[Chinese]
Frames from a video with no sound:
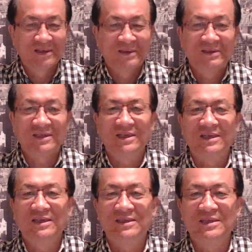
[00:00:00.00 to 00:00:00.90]
这
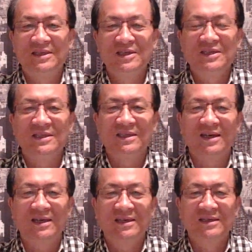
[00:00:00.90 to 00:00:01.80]
个在经济
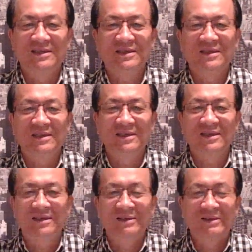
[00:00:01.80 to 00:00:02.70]
哈，这
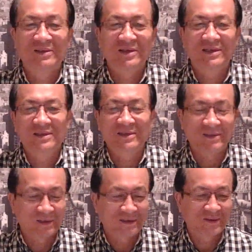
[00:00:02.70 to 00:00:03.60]
个这
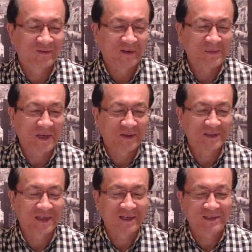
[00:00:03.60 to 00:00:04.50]
个方面好
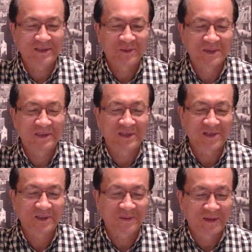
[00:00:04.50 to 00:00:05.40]
像还是有一些
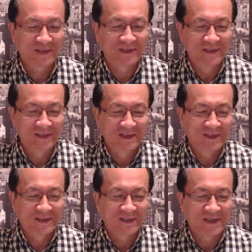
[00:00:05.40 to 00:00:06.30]
成就啊。
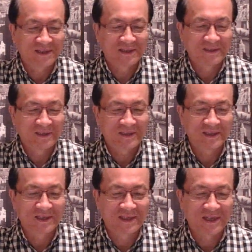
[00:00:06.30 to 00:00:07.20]
但是呢，在
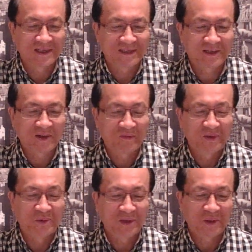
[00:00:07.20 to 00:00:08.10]
政治上也是搞威
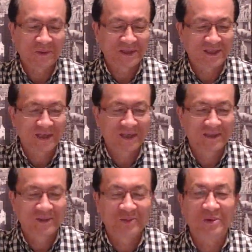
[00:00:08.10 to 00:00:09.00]
权统治啊。
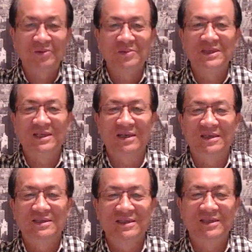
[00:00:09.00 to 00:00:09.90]
我估计啊，
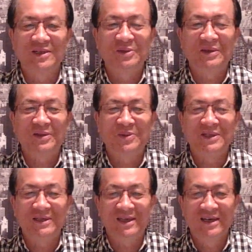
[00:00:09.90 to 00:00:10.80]
也是得罪了很多
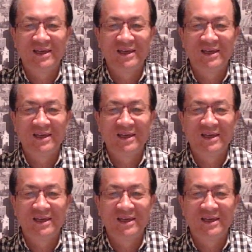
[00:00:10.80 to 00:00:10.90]
人呐。